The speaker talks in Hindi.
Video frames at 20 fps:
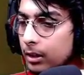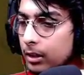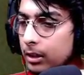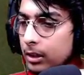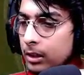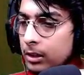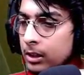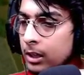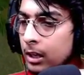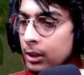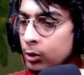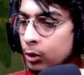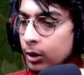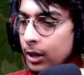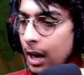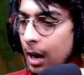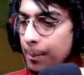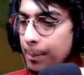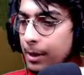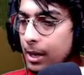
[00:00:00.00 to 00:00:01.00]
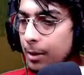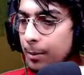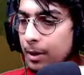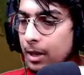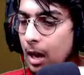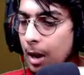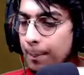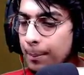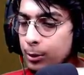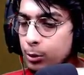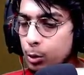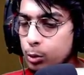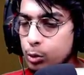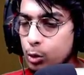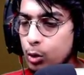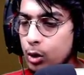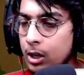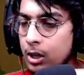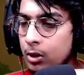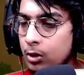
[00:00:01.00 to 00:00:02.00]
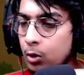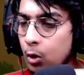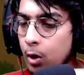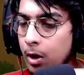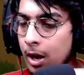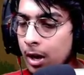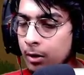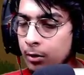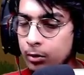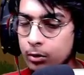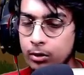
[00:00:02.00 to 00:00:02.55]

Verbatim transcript: ये जो गैप है ना मैं यहाँ पे सोच रहा हूँ कोई यार